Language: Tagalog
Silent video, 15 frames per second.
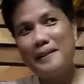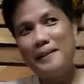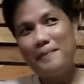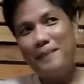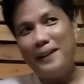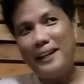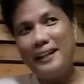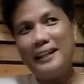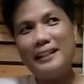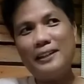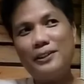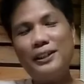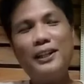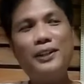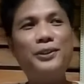Binigyan
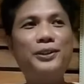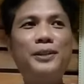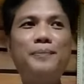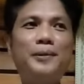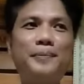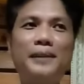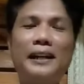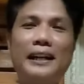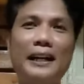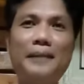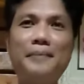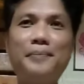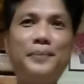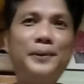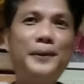ako ng uniform ng
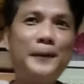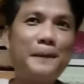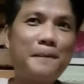kampo.